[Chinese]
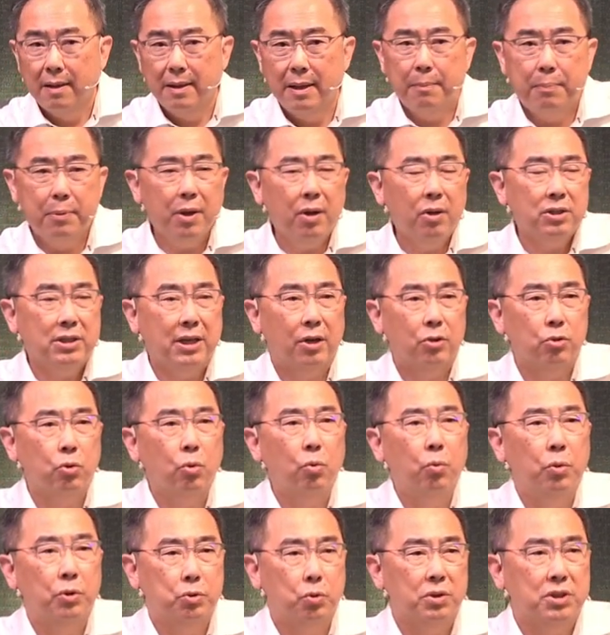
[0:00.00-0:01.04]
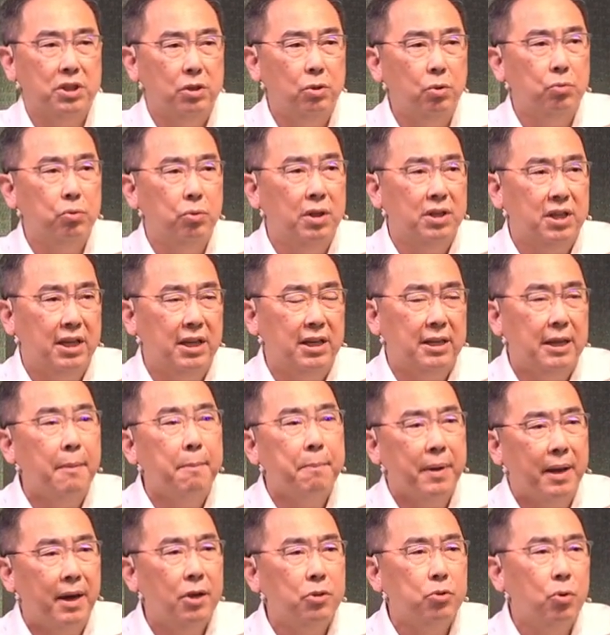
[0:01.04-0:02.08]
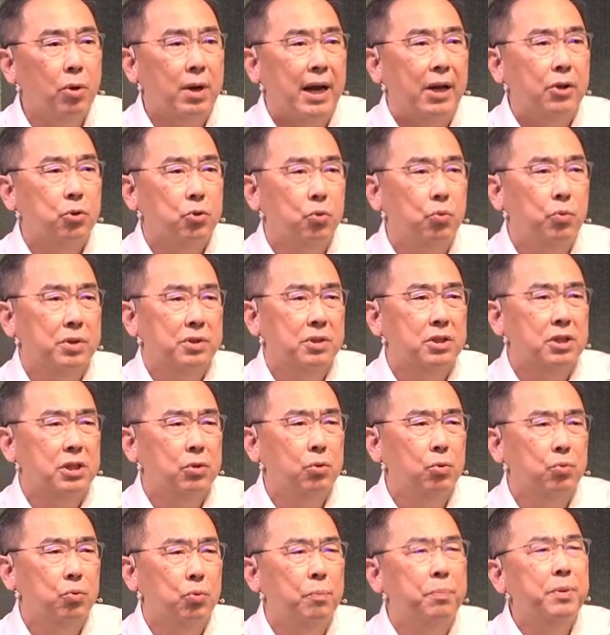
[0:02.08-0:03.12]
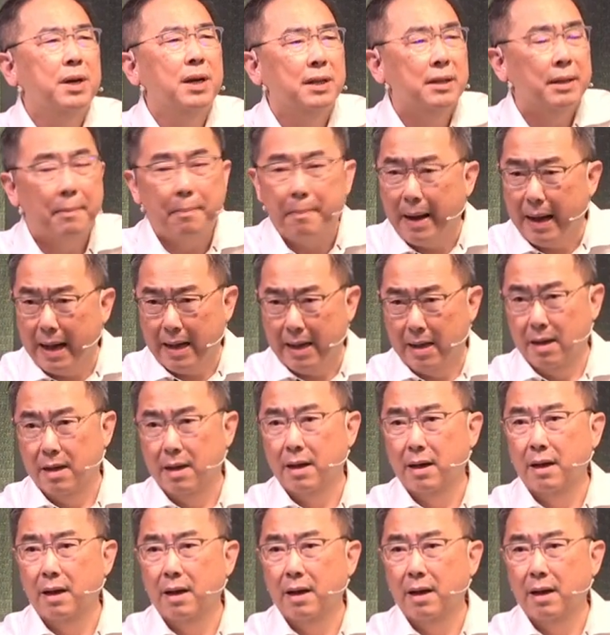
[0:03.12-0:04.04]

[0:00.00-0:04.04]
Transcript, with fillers: 你不要想说我做基督徒的第一天，别人就看出我是基督徒，不可能嘛。